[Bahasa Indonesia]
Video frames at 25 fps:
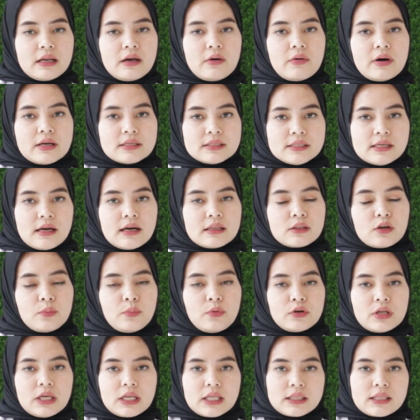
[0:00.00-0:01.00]
pada wajah
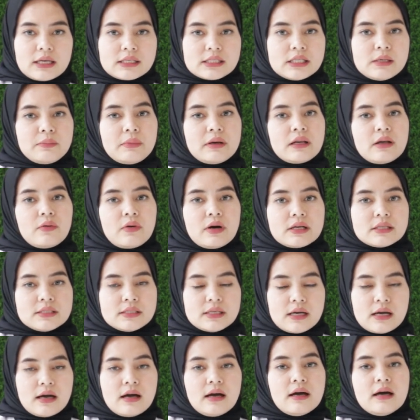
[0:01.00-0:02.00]
ataupun iritasi pada
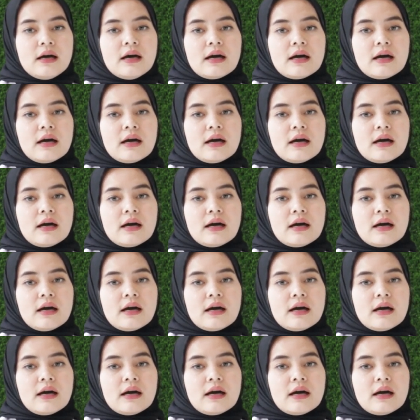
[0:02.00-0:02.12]
wajah.